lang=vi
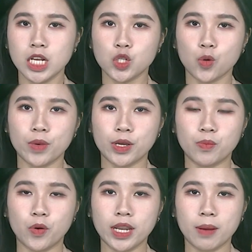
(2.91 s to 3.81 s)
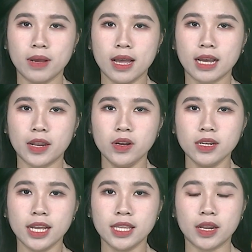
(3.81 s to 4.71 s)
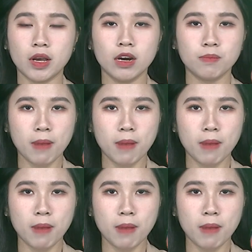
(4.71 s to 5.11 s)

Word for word: trung bình mỗi năm, cả nước ghi nhận hơn